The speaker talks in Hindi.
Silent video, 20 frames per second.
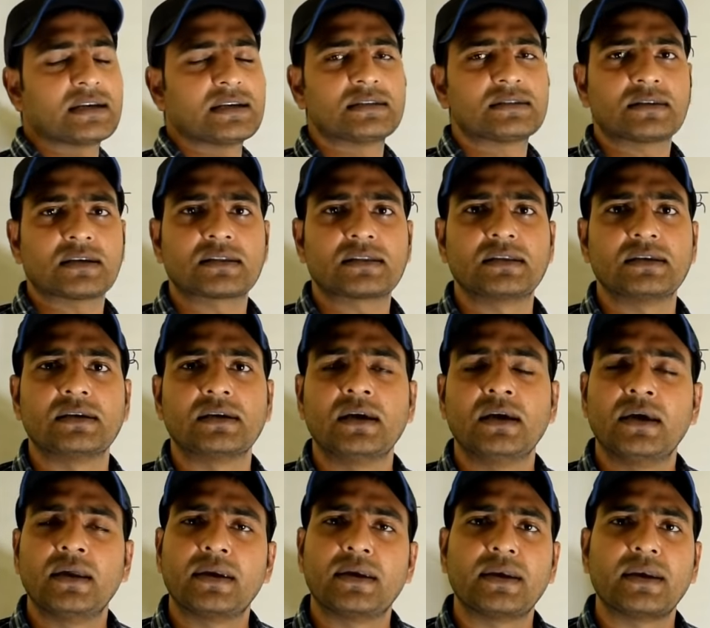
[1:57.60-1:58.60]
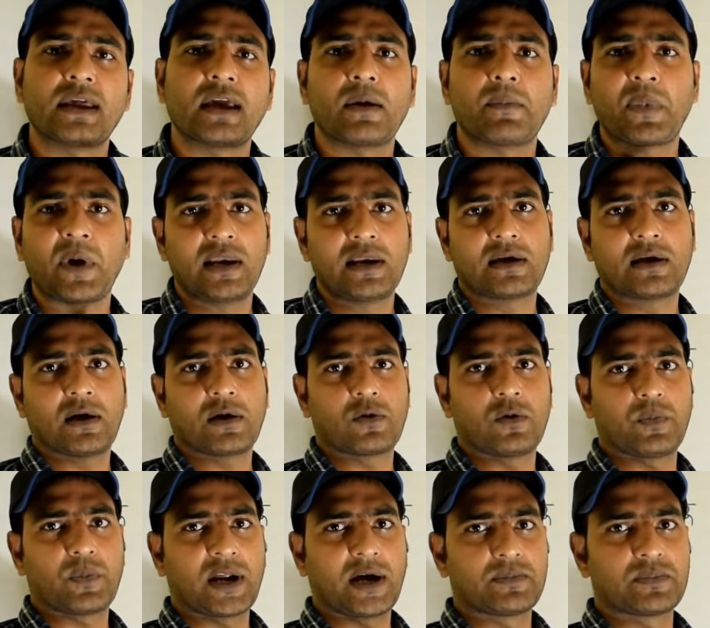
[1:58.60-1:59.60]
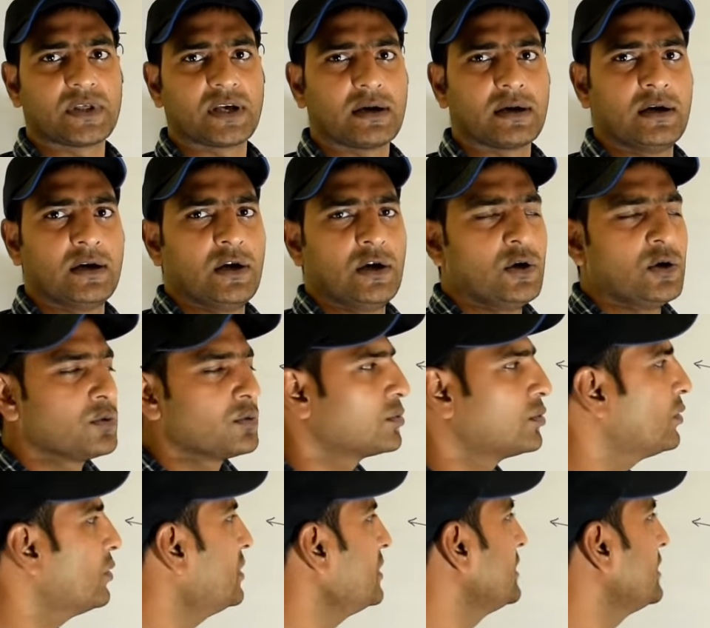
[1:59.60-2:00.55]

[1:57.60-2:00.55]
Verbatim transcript: की शक्ति न्यायपालिका को प्राप्त है तो